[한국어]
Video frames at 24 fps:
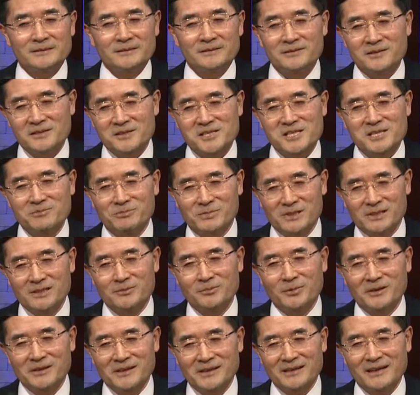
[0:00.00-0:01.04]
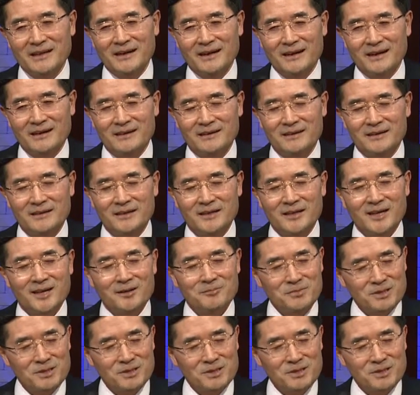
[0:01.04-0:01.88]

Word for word: 오늘 신문을 보니까 아,